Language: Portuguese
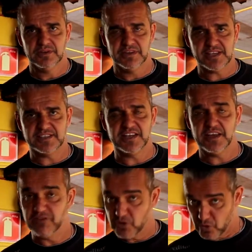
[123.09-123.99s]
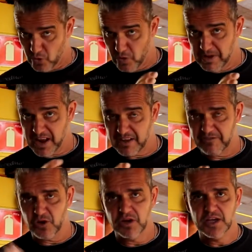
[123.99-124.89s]
desse nível, como ele a
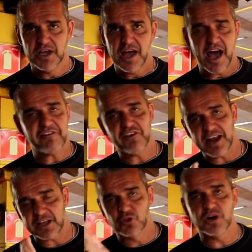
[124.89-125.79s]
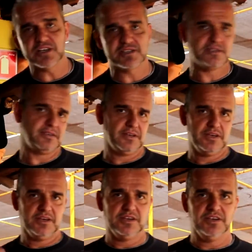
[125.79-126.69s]
levou, aí foi lá dois
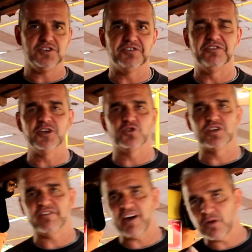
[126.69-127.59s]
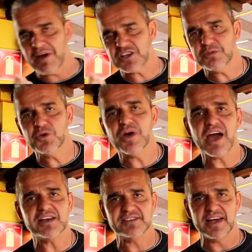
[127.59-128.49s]
indivíduos levaram mais de mil
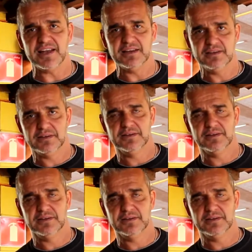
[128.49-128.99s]
reais dela.